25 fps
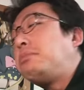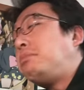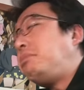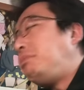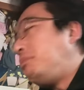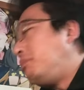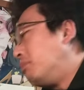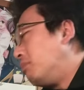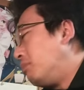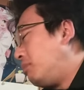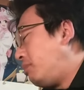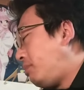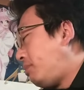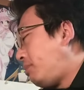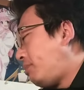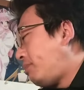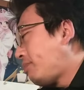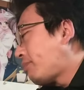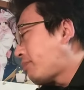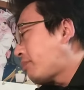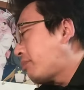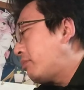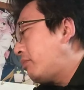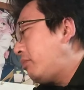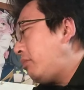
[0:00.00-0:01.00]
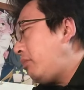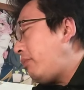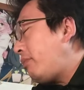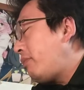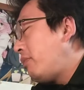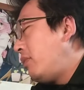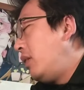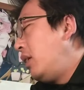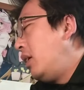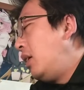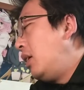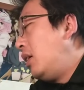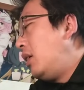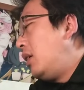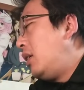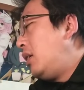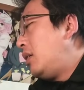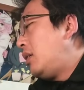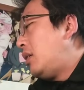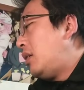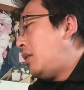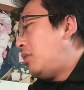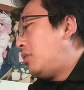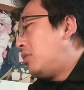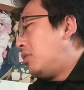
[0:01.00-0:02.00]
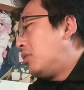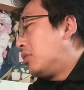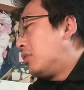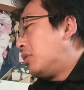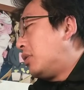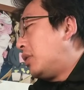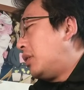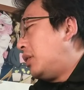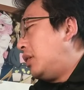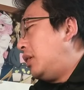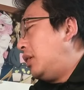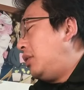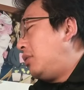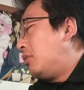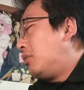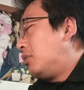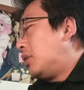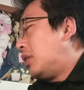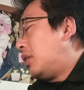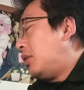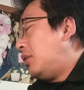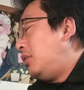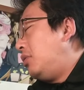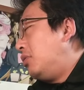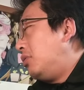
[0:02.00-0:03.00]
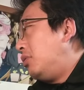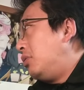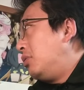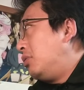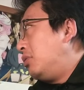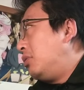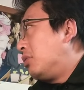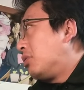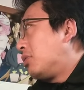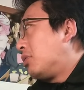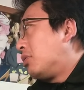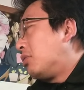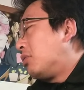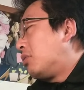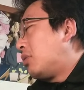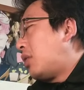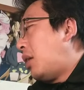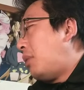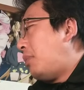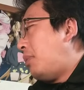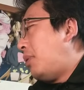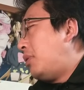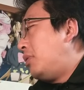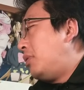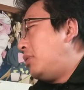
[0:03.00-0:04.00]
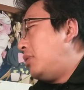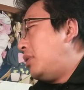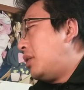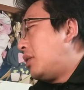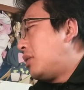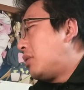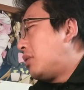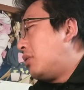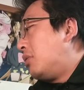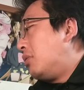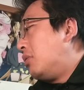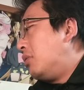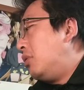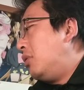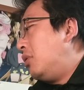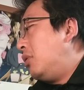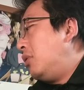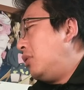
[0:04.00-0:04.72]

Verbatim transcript: うん。っていうことなんでね、よくいろいろと食べるんですけど、